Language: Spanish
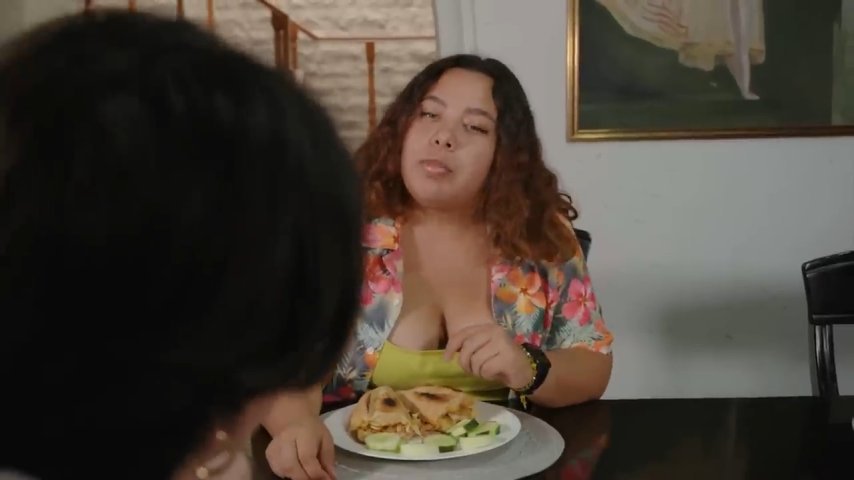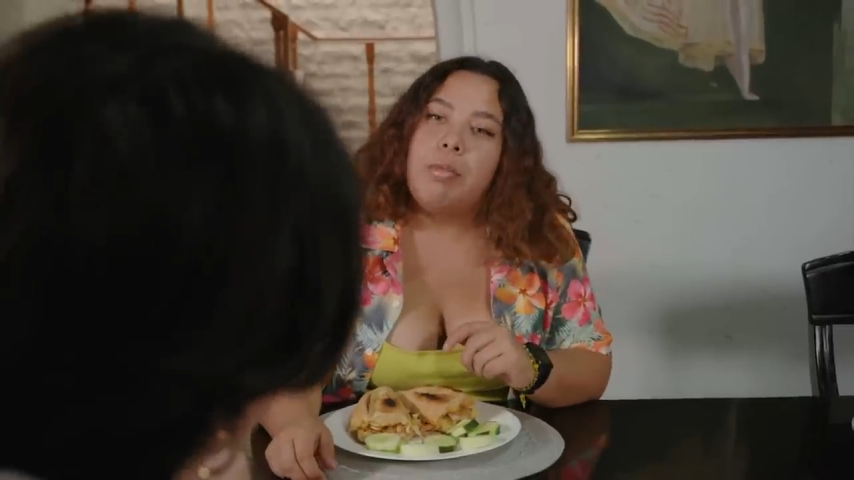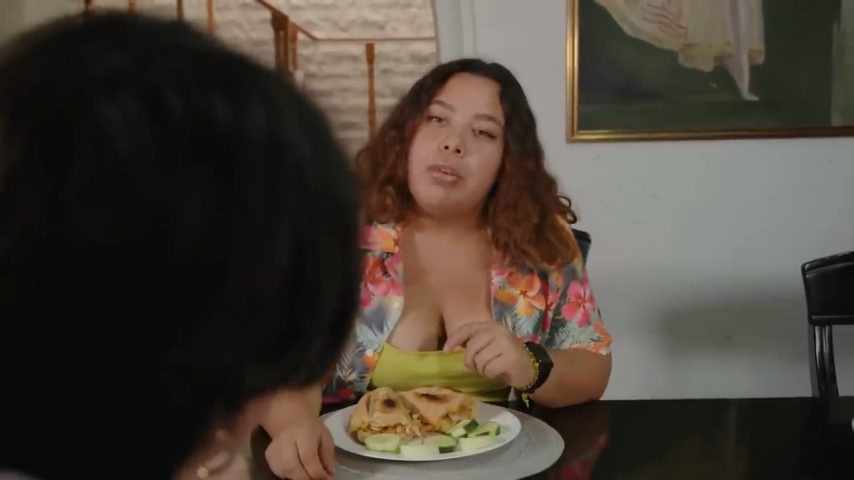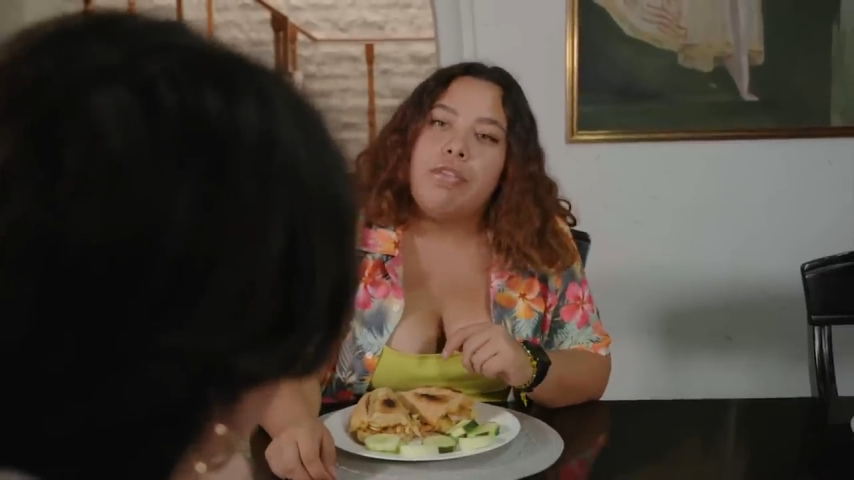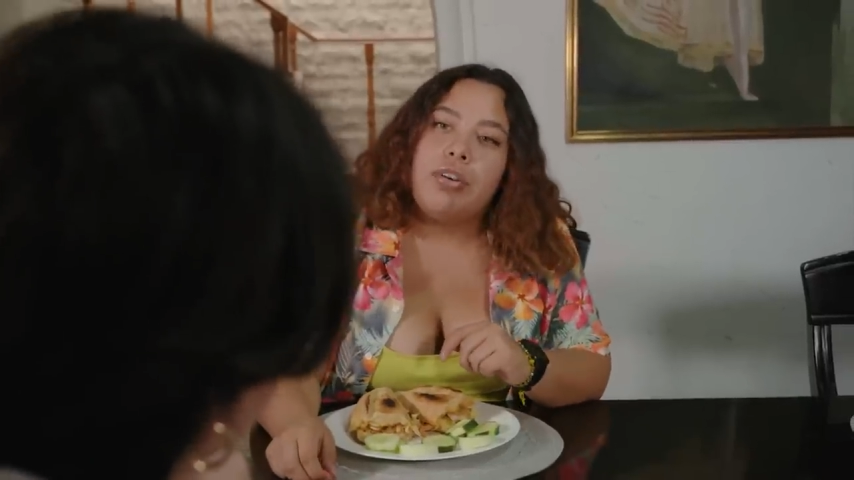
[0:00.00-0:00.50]

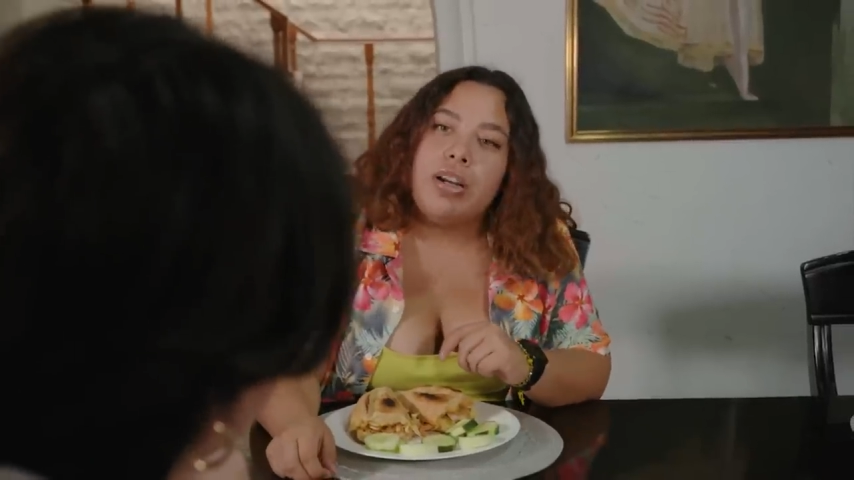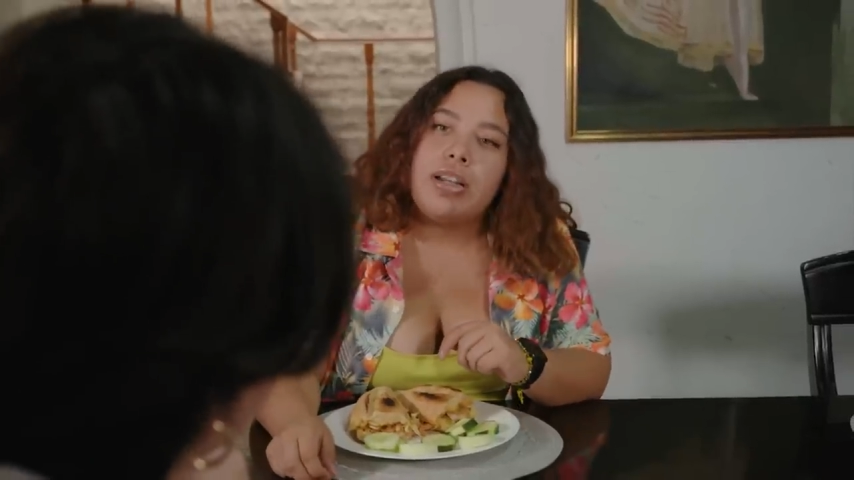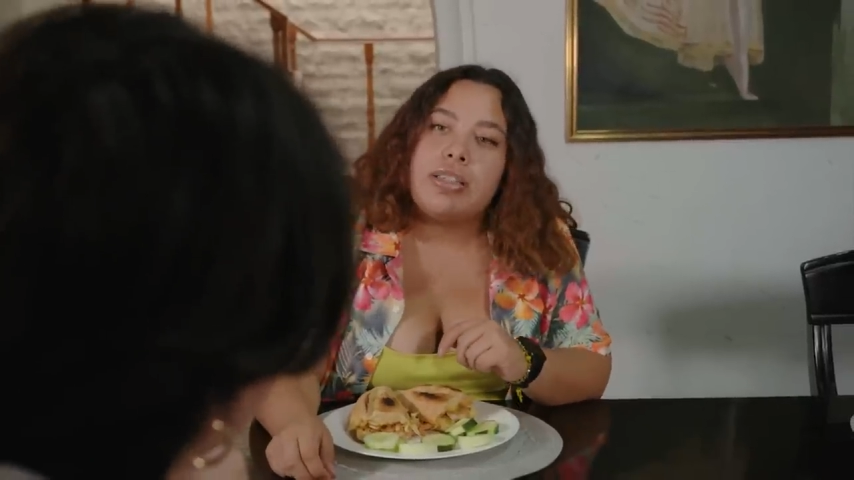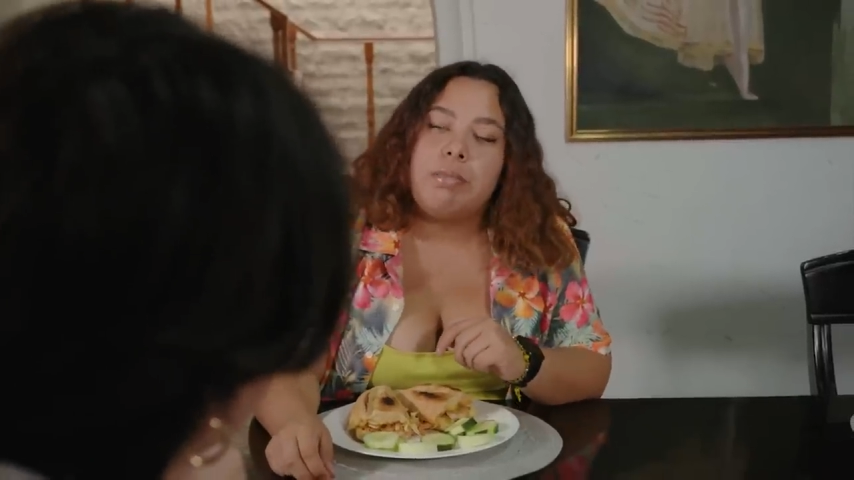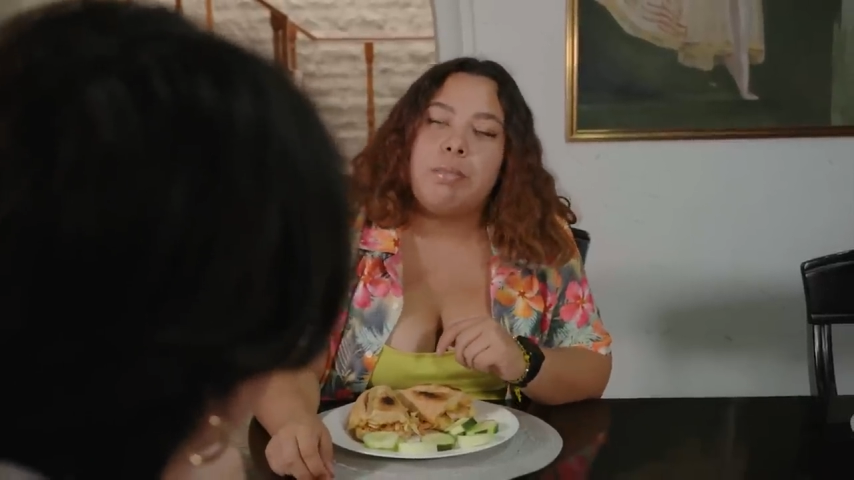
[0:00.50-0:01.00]
¿cómo te fue en el
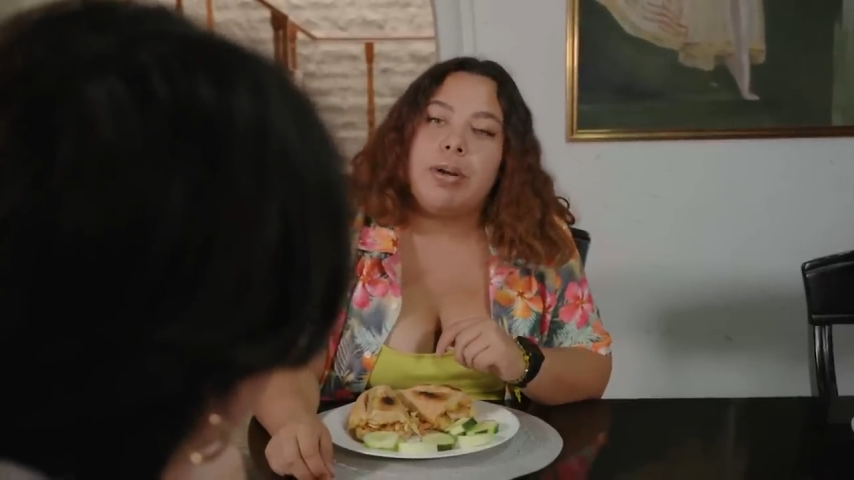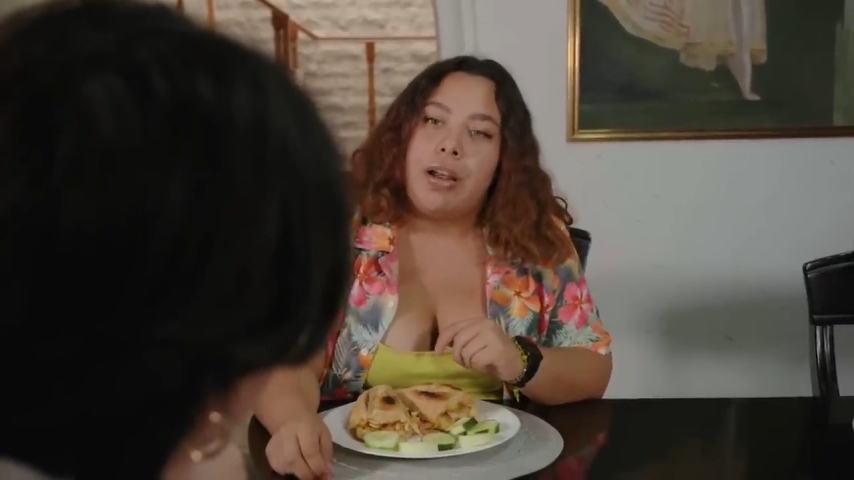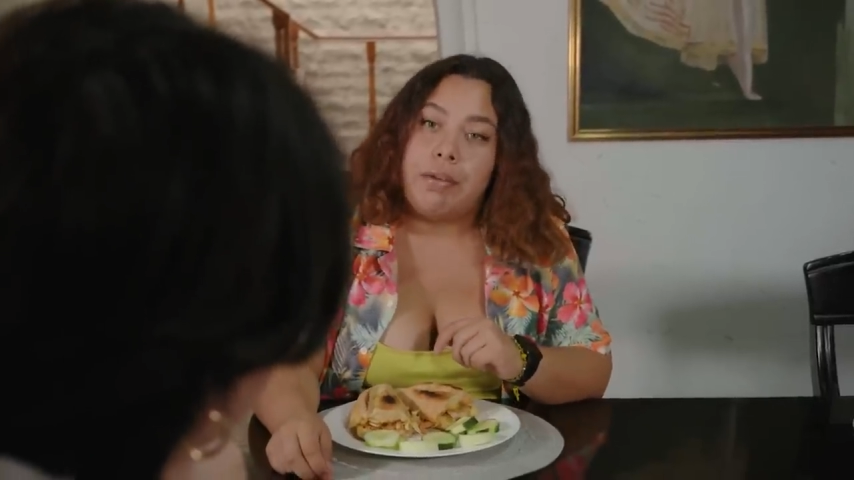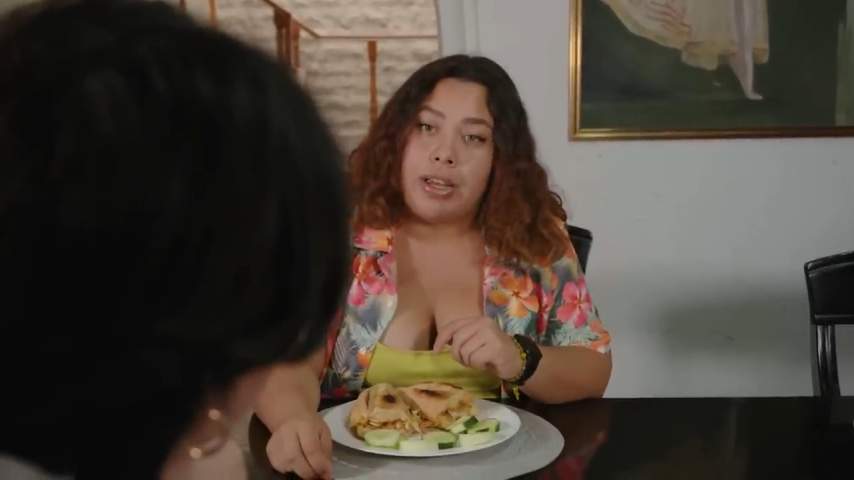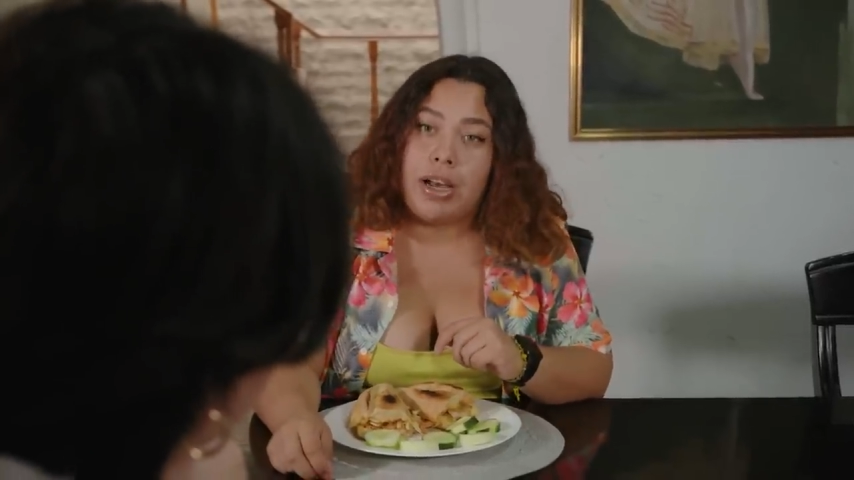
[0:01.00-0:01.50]
examen para
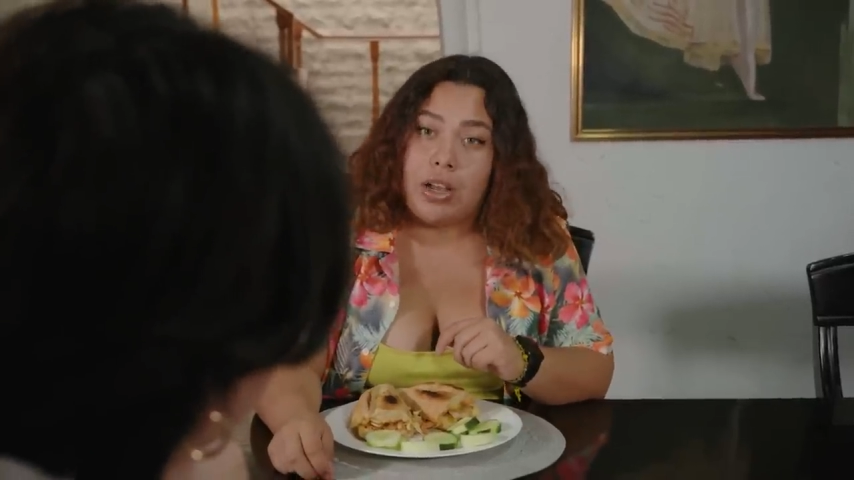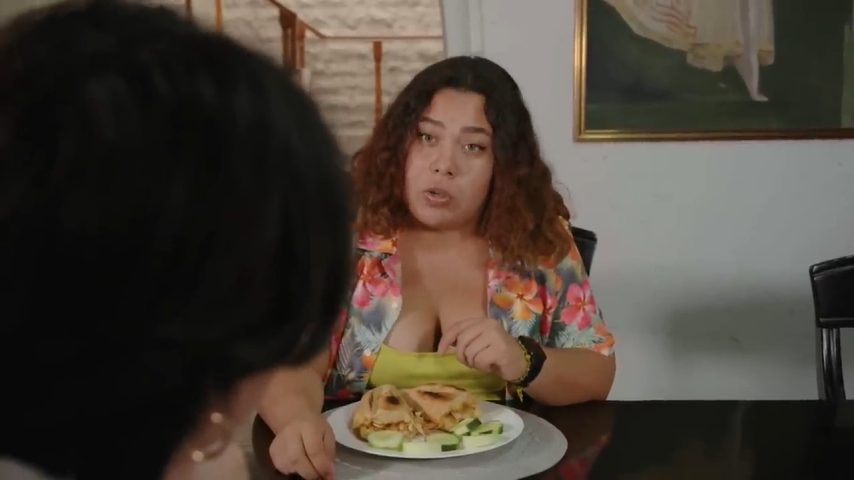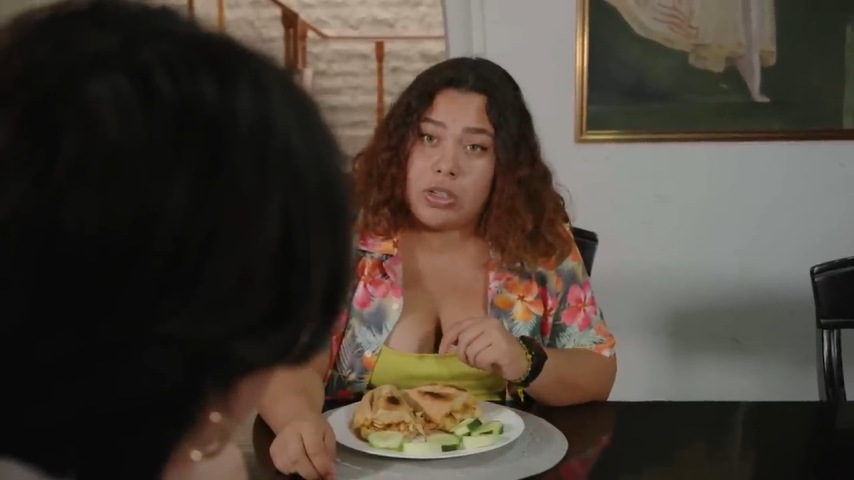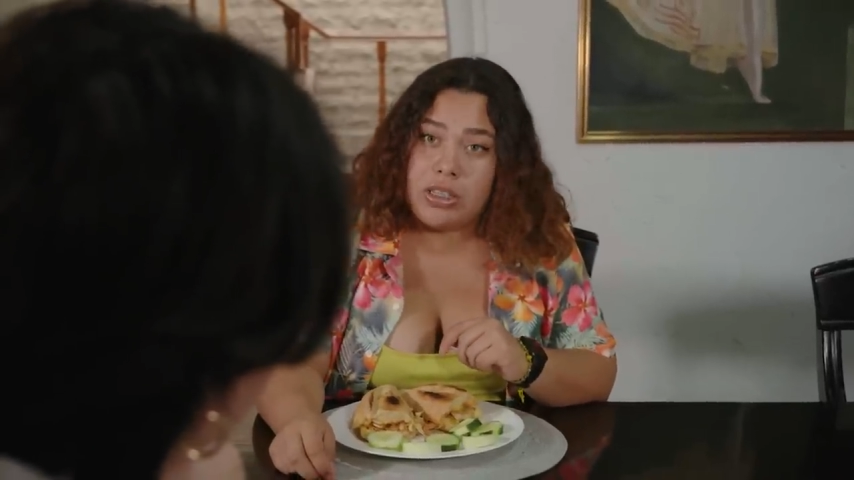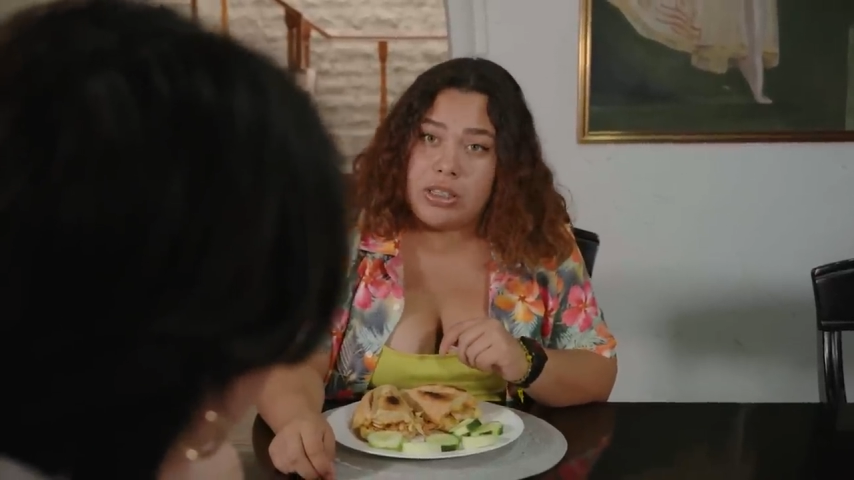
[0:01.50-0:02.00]
la beca? ¿La
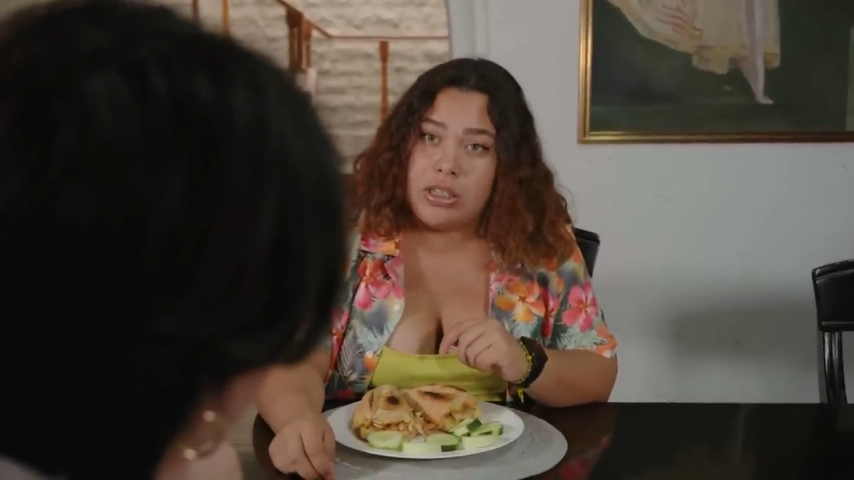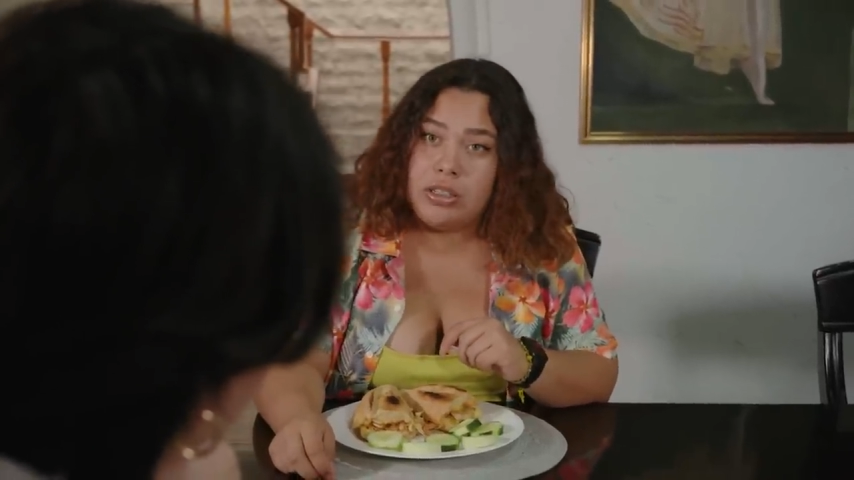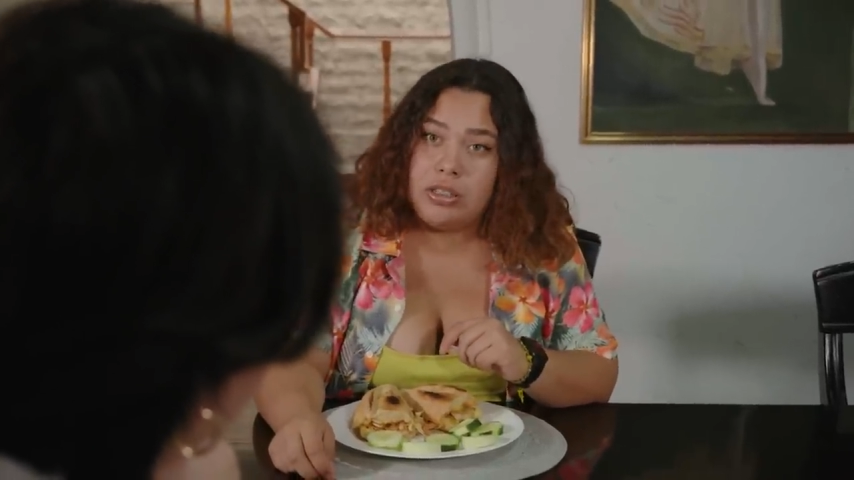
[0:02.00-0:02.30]
conseguiste?